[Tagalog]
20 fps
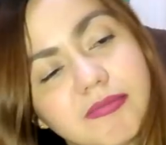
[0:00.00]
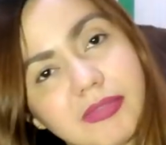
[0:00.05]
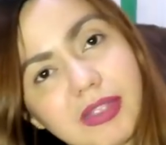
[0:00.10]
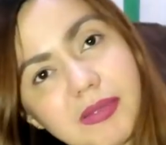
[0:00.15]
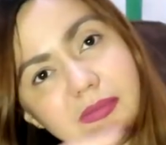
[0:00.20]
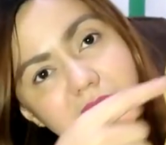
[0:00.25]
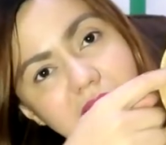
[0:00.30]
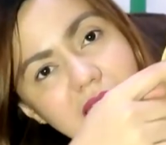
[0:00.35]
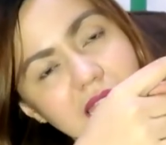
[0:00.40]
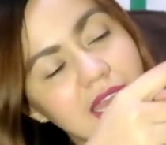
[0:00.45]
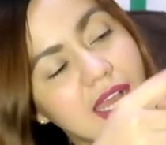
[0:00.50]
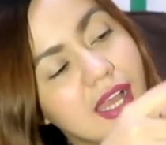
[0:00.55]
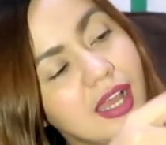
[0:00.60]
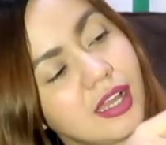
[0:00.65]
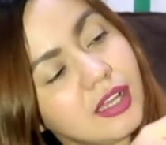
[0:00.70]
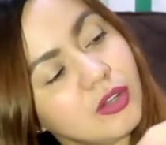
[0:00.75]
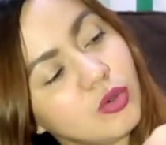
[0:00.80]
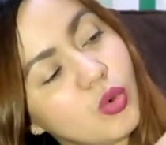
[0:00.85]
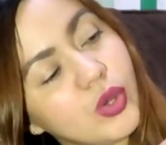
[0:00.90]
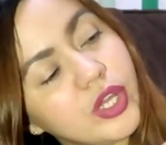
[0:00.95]
may mga
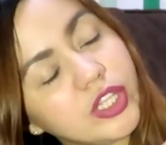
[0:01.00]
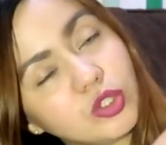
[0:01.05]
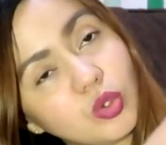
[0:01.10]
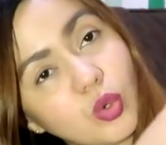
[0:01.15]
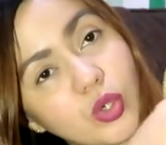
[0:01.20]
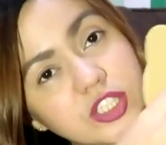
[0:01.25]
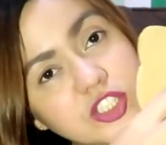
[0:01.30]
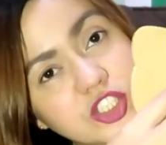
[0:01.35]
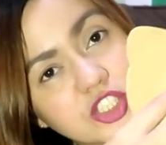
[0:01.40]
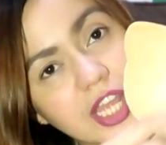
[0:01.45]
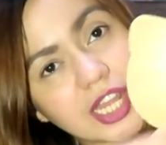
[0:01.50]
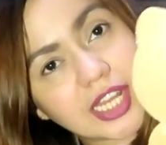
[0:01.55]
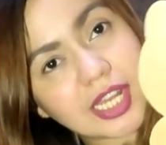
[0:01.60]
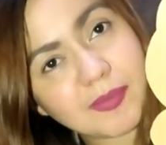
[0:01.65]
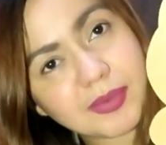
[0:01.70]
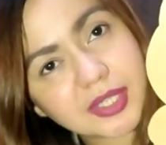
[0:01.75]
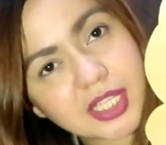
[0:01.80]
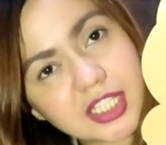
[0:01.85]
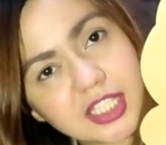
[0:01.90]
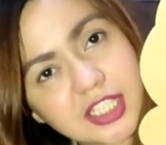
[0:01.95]
guhit-guhit siya
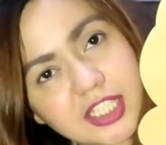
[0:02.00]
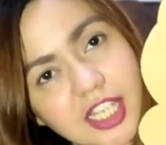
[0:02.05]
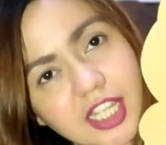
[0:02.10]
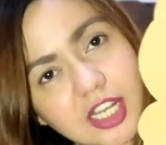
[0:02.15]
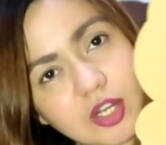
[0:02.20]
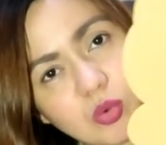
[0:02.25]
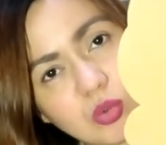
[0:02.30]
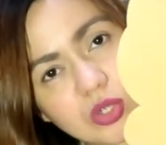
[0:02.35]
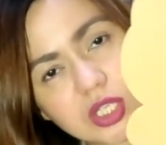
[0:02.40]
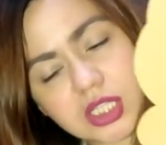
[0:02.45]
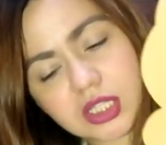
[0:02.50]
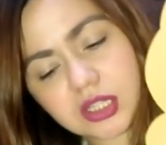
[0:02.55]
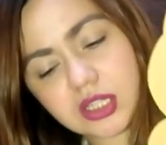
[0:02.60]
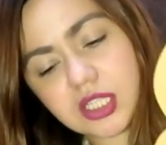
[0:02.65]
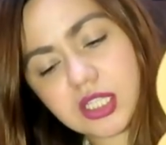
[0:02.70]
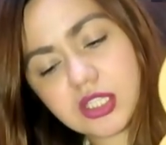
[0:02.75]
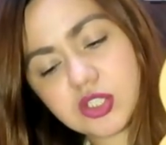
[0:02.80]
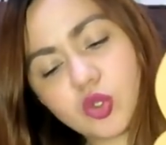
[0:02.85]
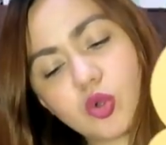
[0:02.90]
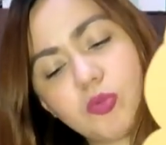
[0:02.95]
na magiging Hello
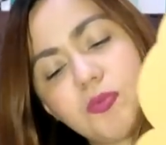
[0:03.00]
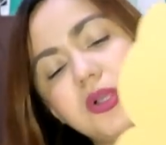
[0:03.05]
Kitty. So,